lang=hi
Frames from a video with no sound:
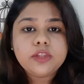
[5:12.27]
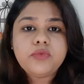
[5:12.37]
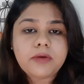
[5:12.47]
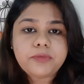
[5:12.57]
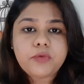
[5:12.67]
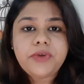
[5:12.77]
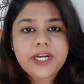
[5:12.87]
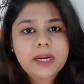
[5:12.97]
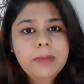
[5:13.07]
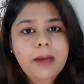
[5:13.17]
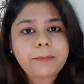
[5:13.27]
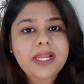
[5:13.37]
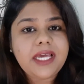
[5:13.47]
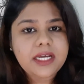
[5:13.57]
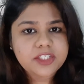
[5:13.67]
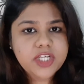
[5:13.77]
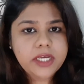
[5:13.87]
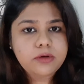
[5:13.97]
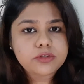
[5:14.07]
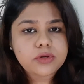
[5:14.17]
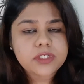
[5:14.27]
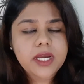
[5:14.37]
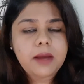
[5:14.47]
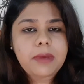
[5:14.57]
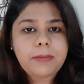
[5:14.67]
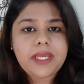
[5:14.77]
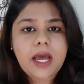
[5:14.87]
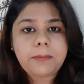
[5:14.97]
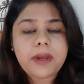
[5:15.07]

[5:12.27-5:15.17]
तो तो विंटर में आपके लिए अच्छा यूज हो जाएगा मैं भी यहाँ